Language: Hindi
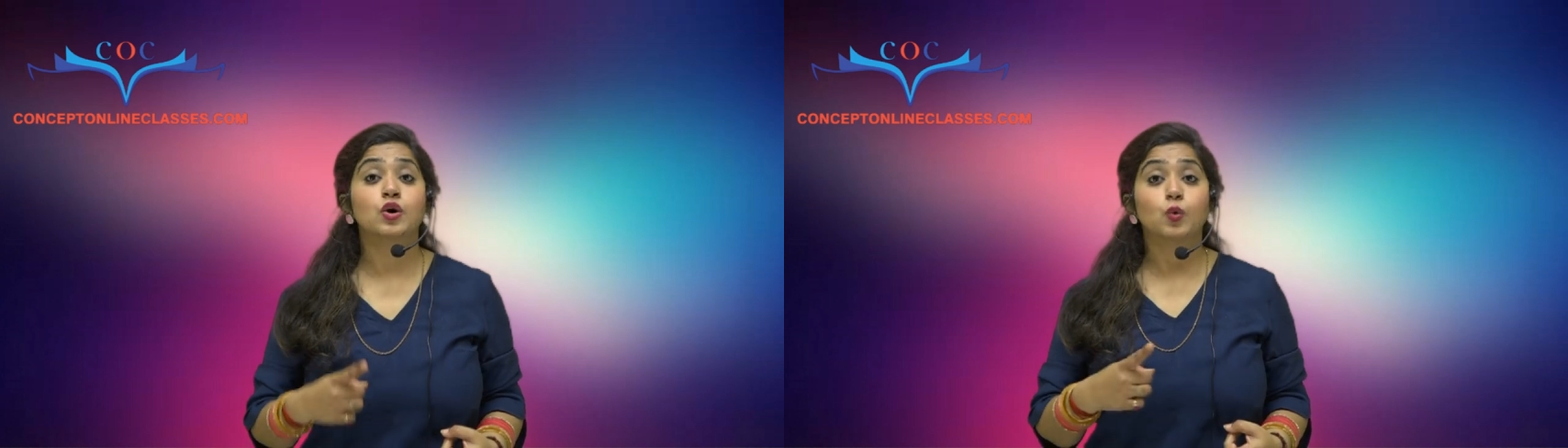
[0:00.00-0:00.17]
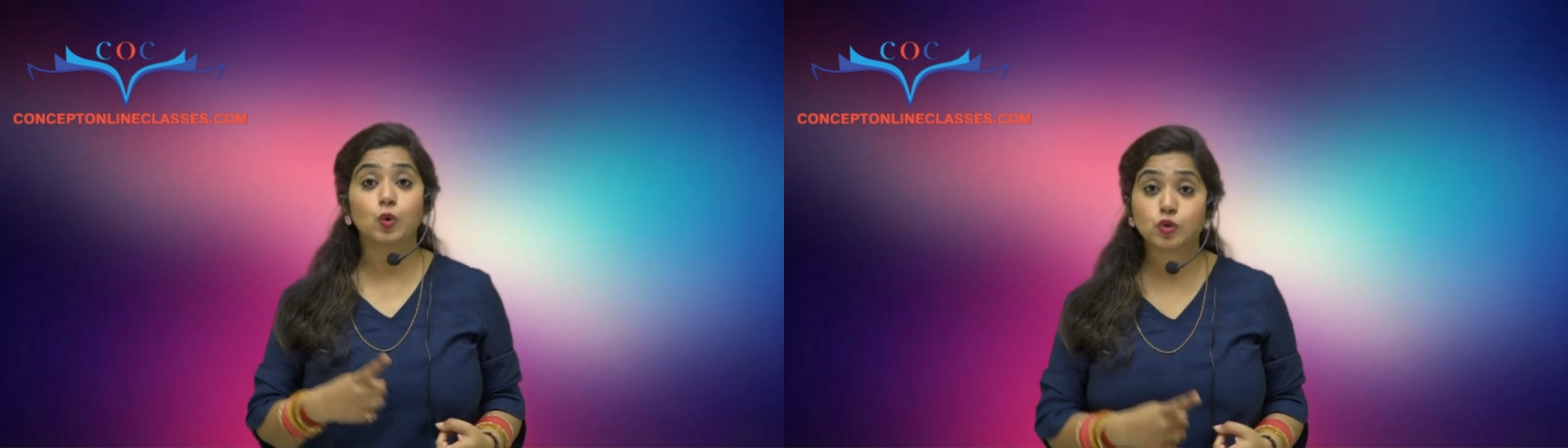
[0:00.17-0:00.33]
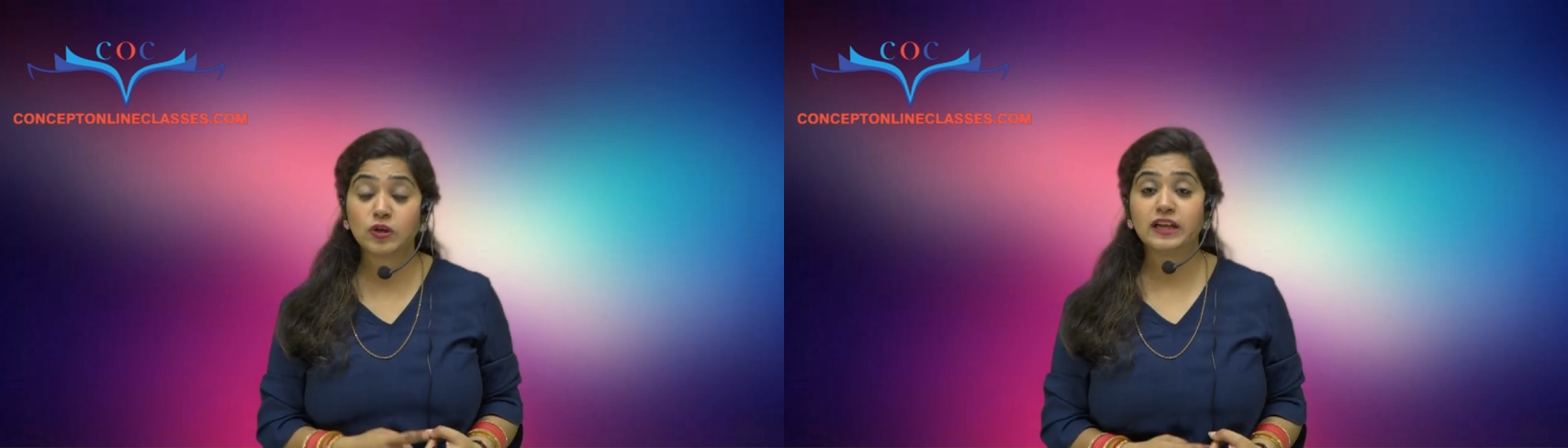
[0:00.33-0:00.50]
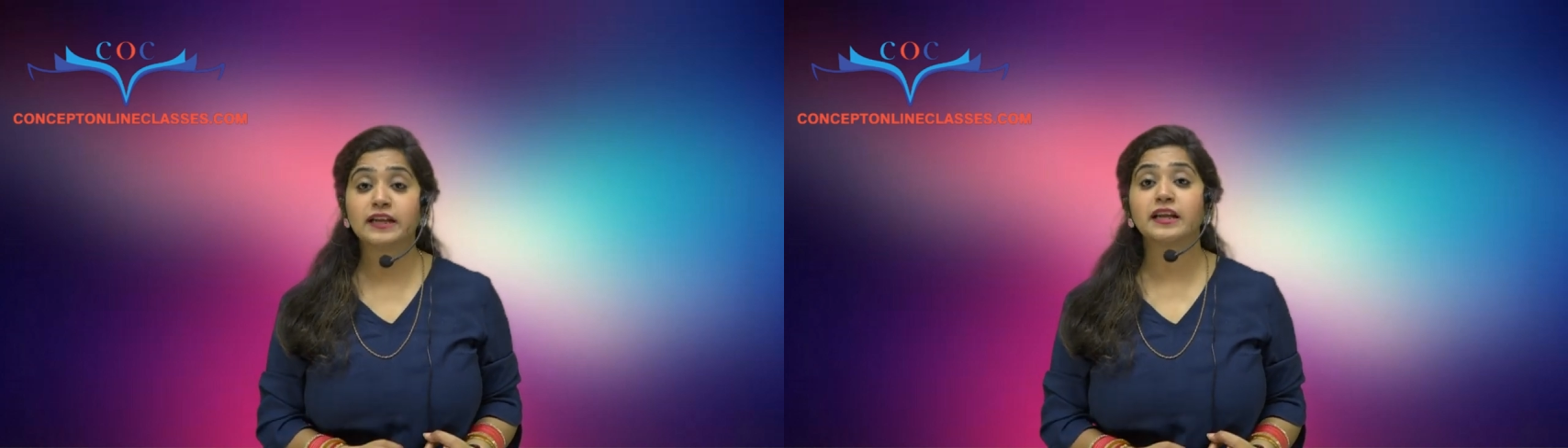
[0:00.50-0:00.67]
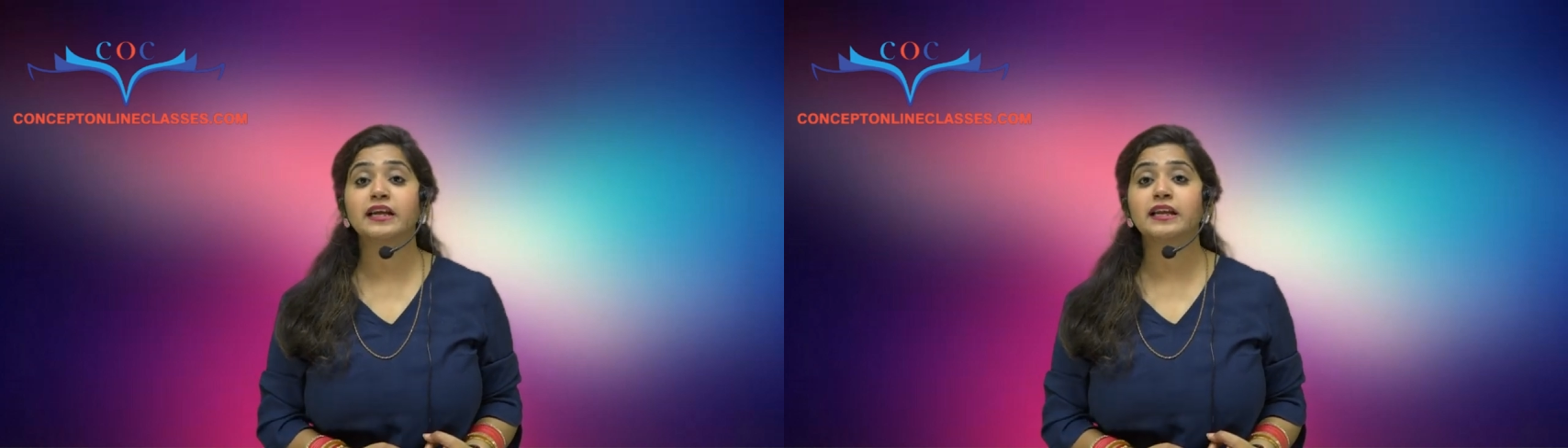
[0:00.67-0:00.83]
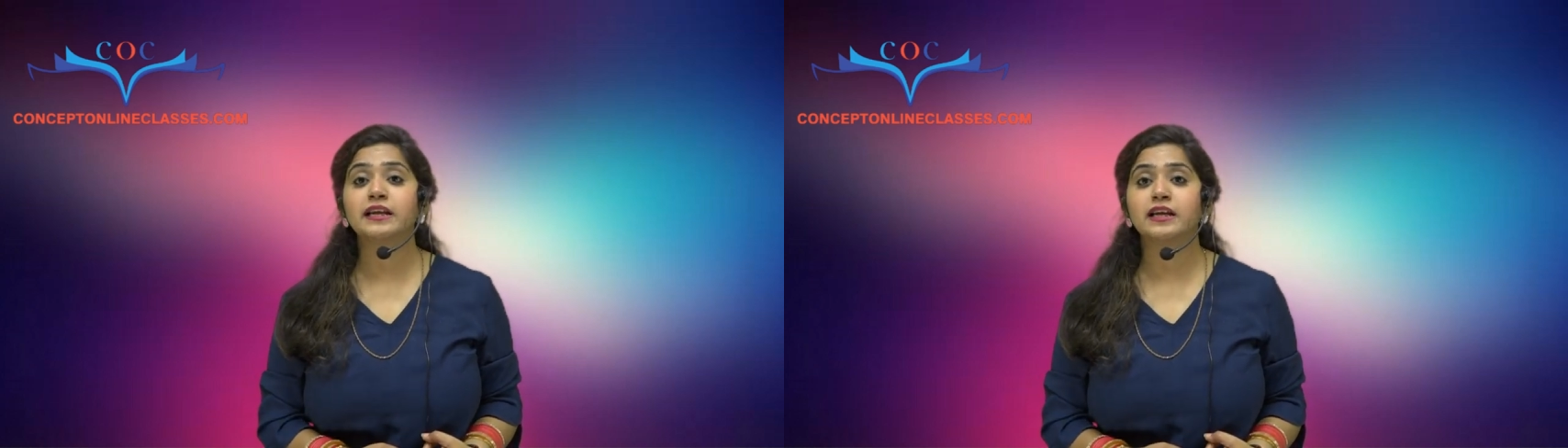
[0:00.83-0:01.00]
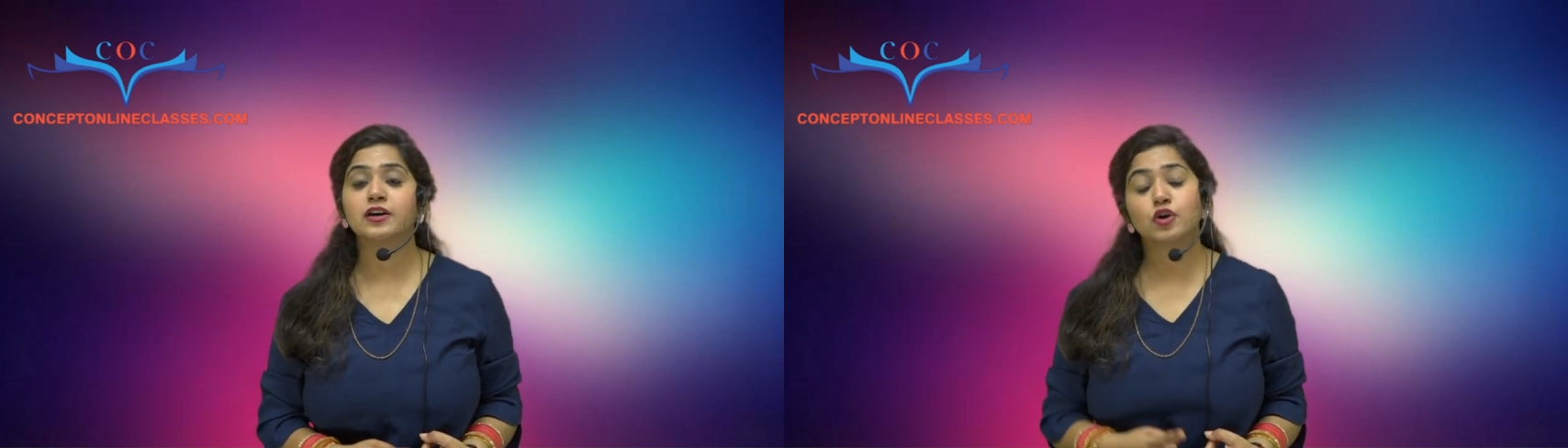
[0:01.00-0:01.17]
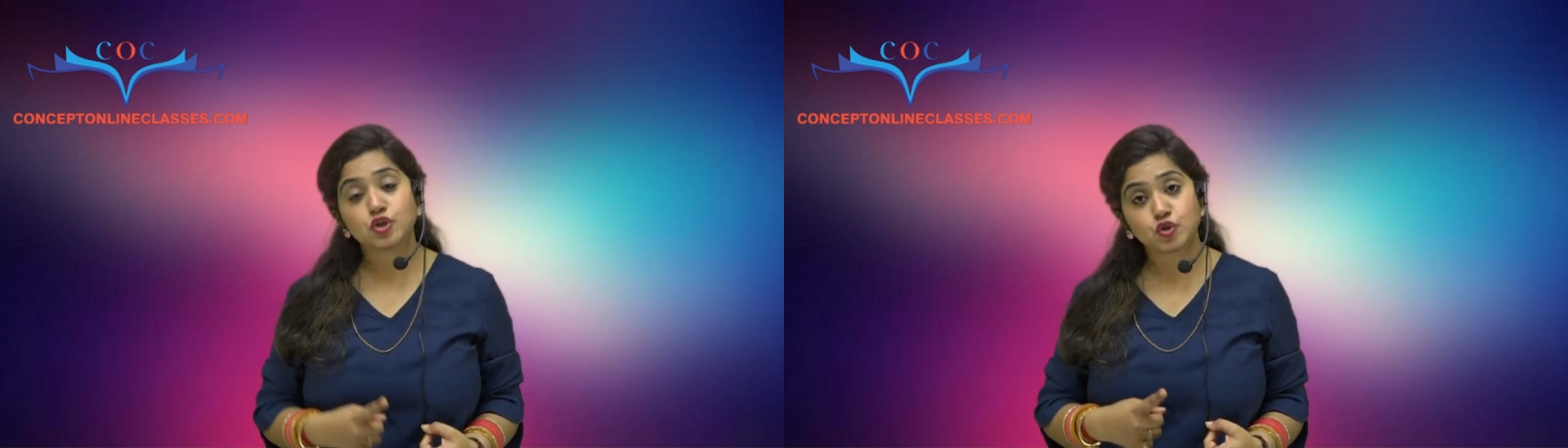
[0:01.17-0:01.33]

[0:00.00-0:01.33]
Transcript: वो तो लेना ही लेना है और